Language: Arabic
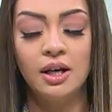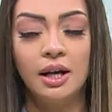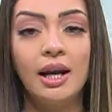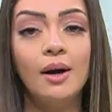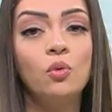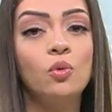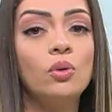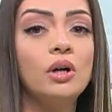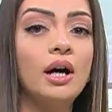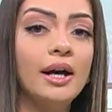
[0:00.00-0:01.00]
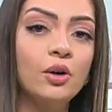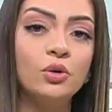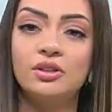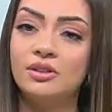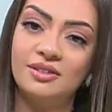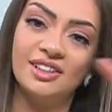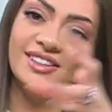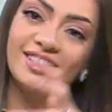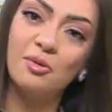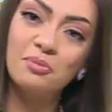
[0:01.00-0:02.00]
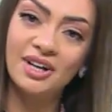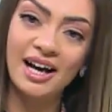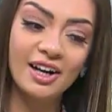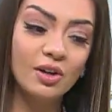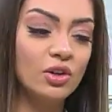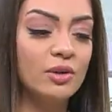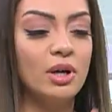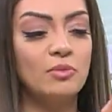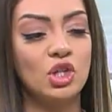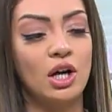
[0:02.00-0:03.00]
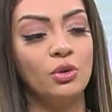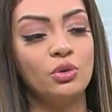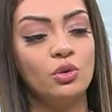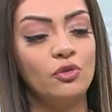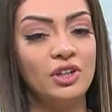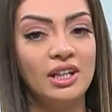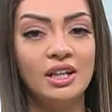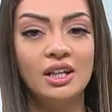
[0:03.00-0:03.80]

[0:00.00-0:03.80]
لو هاخد تمر اكله يبقى مش هحطه في